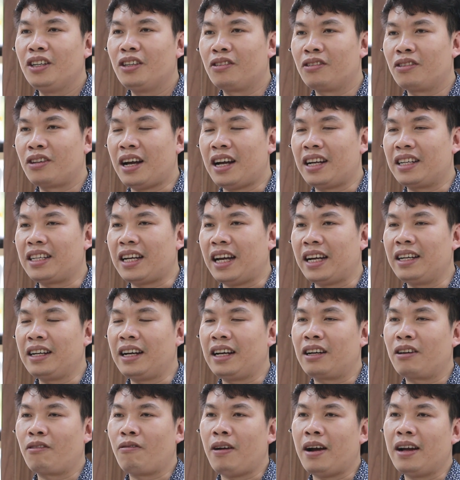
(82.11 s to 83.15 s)
Chúng ta tránh
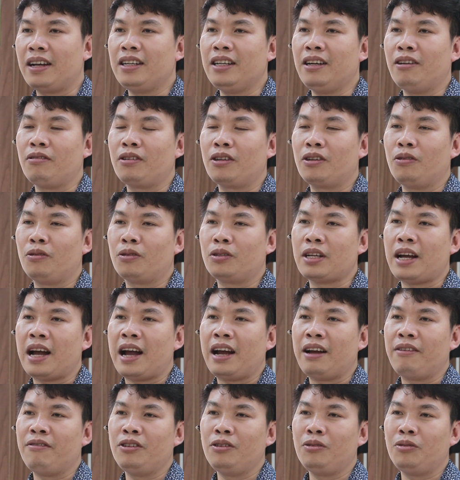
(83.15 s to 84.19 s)
ăn quá nhiều những đồ
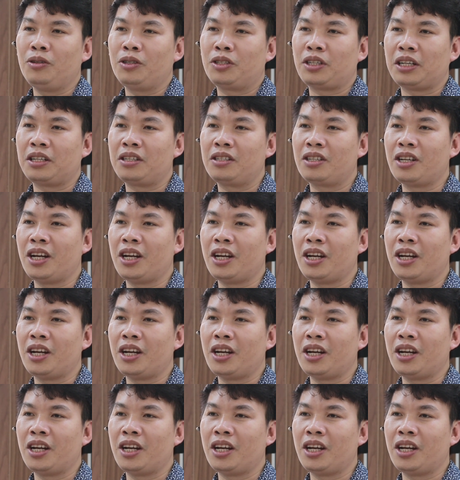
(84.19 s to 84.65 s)
dai, ví dụ như sắn